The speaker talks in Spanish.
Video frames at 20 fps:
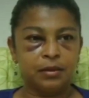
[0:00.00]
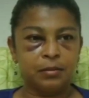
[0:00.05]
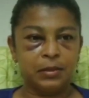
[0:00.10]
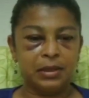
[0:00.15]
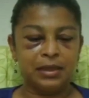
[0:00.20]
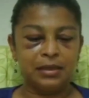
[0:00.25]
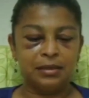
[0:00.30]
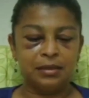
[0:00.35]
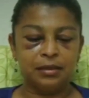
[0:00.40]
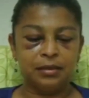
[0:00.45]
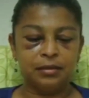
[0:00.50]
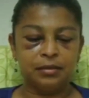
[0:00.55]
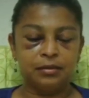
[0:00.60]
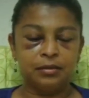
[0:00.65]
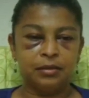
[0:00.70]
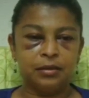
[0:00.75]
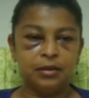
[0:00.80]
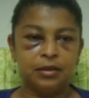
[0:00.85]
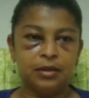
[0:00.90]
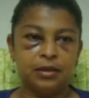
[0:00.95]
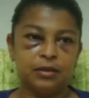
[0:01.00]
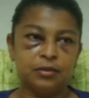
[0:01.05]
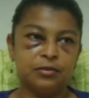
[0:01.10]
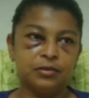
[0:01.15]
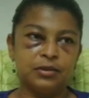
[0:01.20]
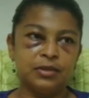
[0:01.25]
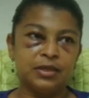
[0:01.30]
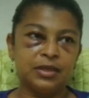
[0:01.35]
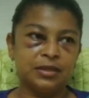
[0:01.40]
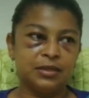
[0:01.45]
Esmeralda,
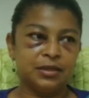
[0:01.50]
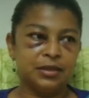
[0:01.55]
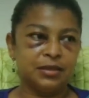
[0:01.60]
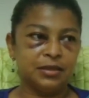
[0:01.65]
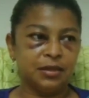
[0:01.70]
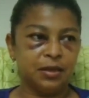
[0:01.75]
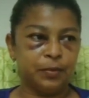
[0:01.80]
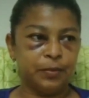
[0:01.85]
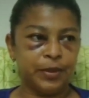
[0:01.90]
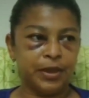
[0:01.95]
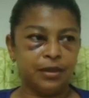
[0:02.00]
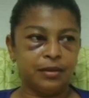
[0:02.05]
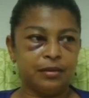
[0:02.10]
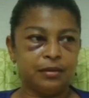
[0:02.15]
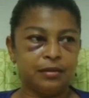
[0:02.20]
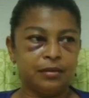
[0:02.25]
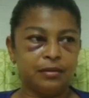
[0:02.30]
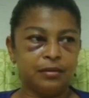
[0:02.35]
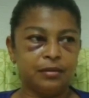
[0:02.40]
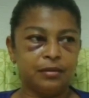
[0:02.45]
entonces ella se desespera